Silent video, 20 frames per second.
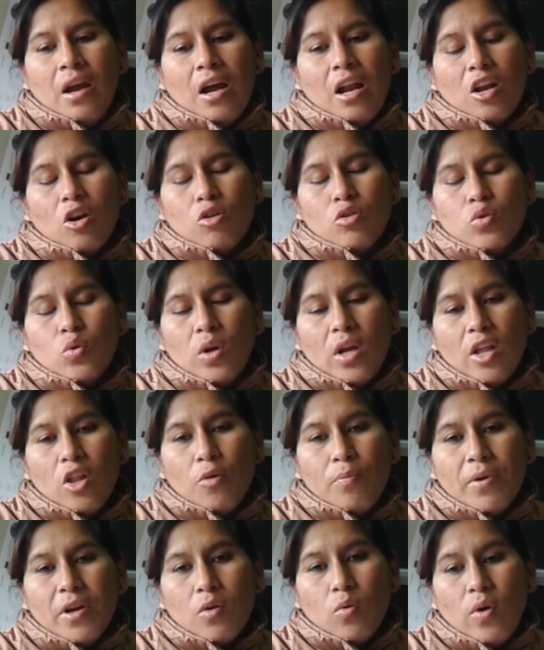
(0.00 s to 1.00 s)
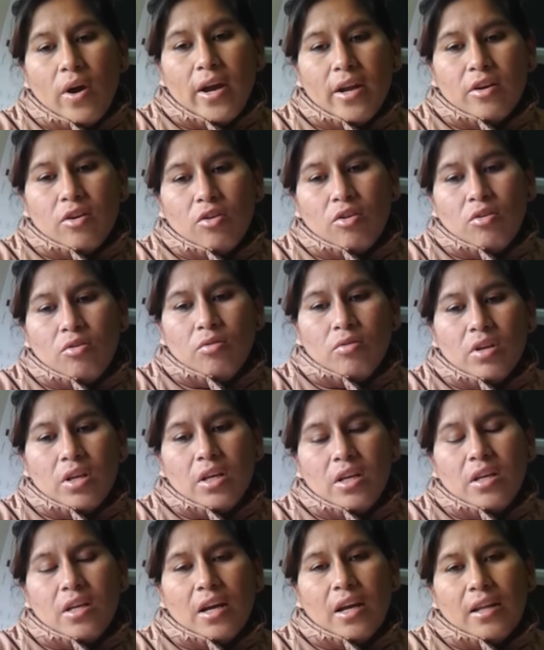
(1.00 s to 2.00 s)
al consulado peruano
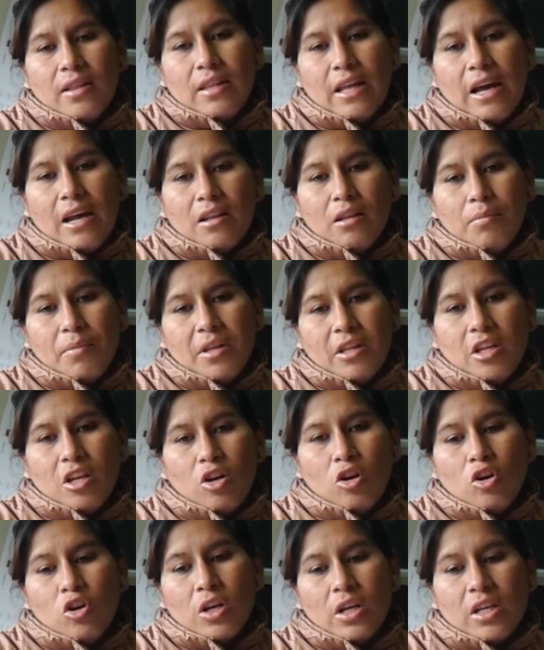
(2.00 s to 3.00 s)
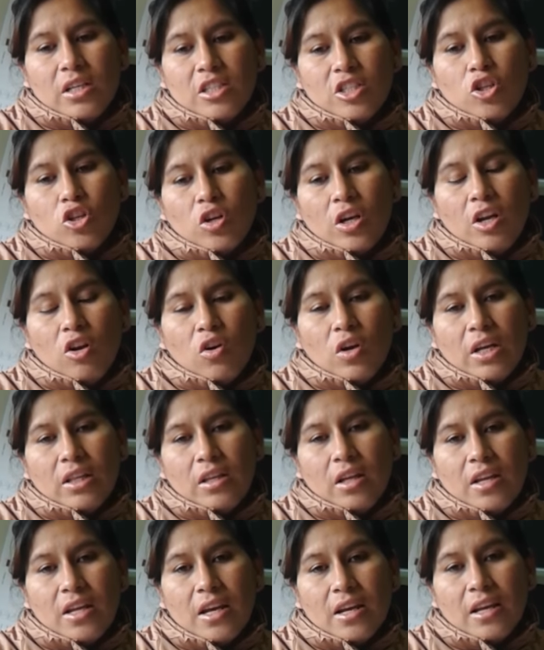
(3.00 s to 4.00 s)
y llegué tarde, me dieron los requisitos que es lo que
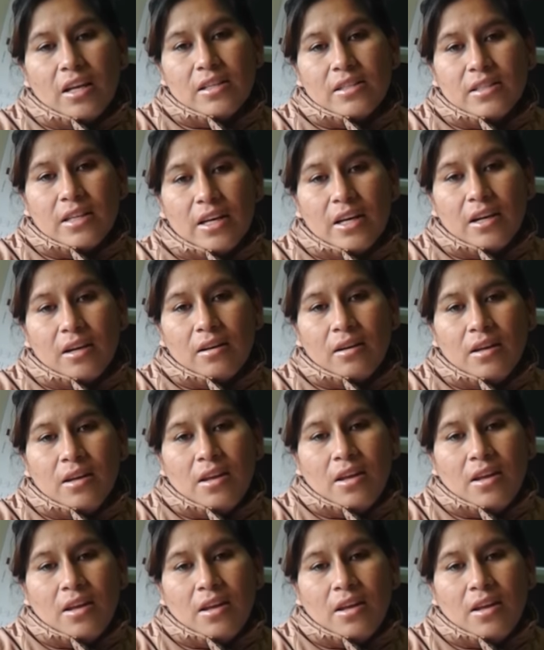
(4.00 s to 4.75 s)
tenía que hacer